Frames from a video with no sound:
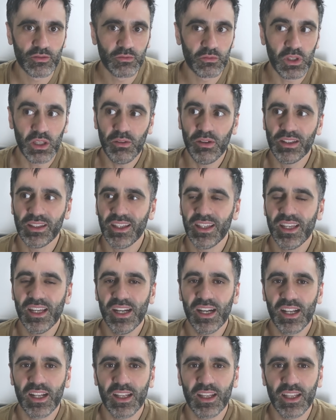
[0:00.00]
debe
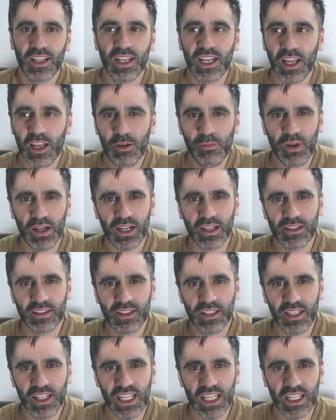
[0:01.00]
tener eh, la misma
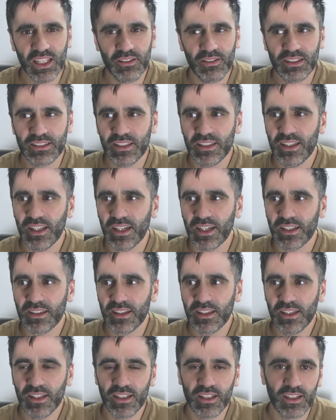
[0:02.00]
cantidad de visitas que
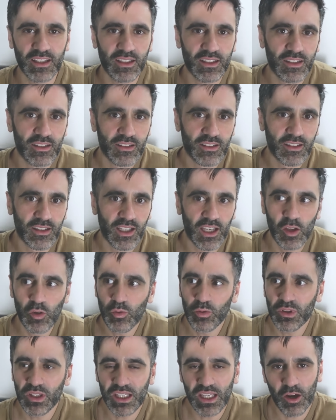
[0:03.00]
tiene en
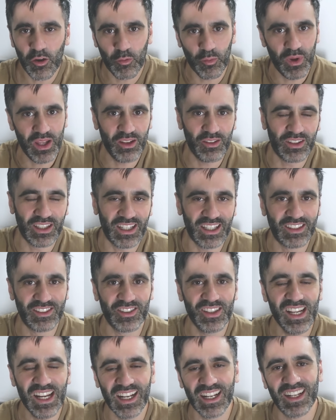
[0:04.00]
un día un medio
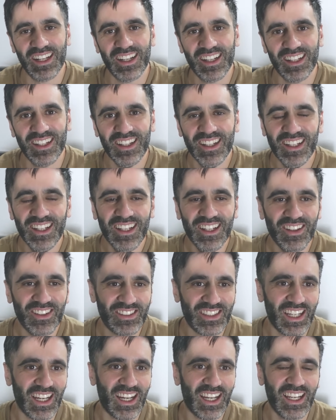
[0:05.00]
tradicional. O
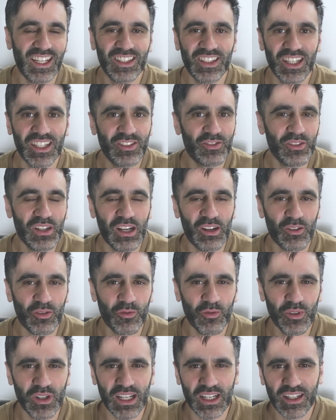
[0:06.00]
sea, es, una
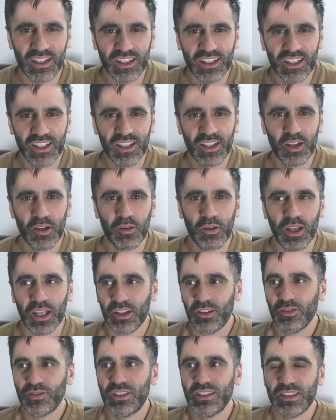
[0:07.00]
locura.
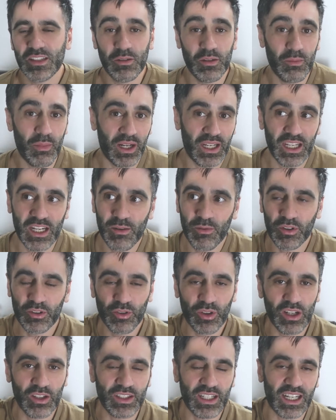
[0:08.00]
Entonces, imaginemos
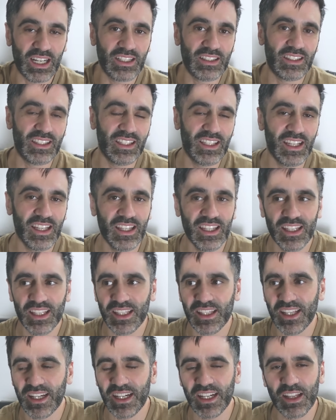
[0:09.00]
toda la otra cantidad
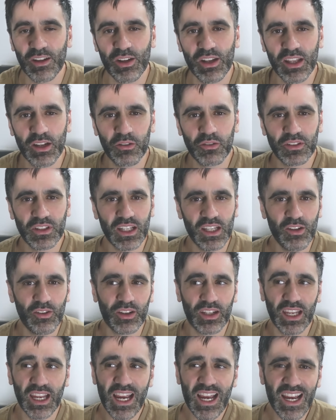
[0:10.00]
de, de creadores de
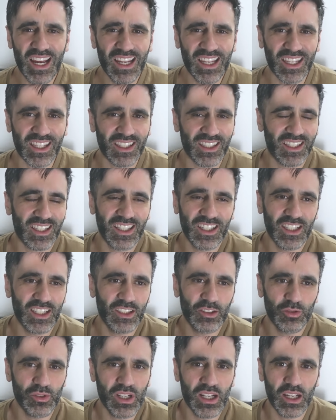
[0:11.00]
contenido que hay. E,
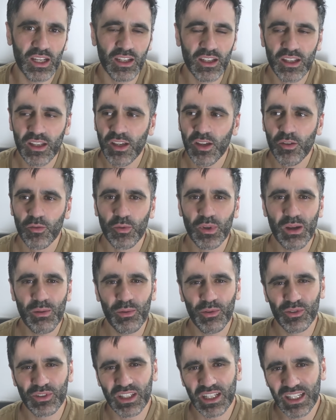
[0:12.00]
es una, una
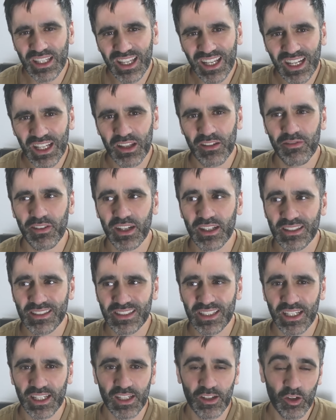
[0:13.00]
brutalidad la
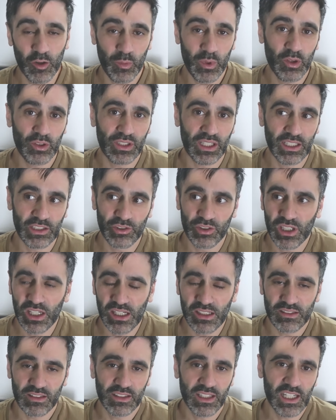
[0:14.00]
diferencia. Y los medios
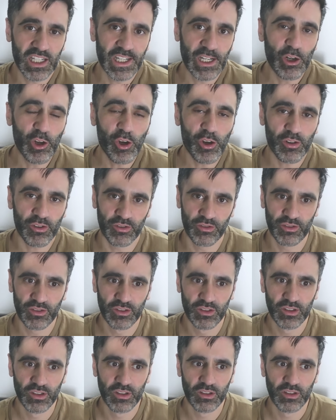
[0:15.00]
tradicionales están en el horno.
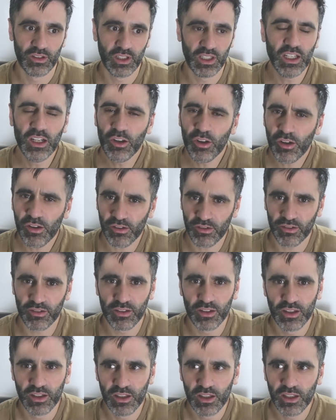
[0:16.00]
En el horno.
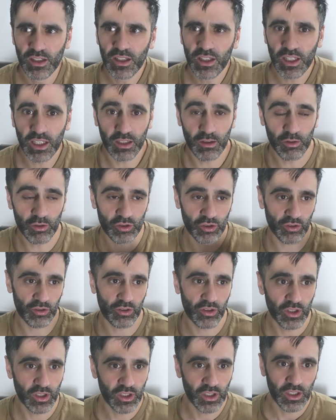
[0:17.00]

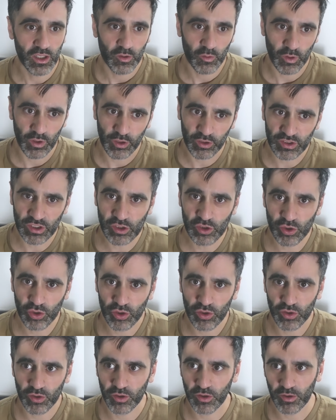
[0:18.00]
Incluso cuando se
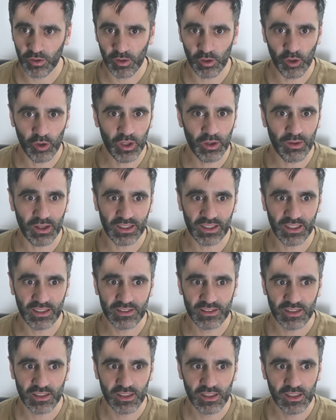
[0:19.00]
hizo los
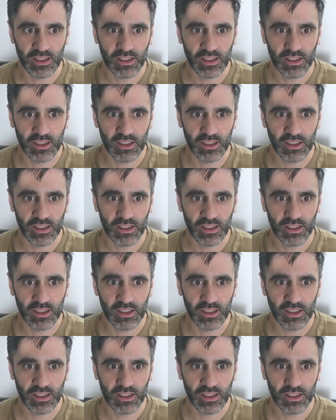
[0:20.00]
debates,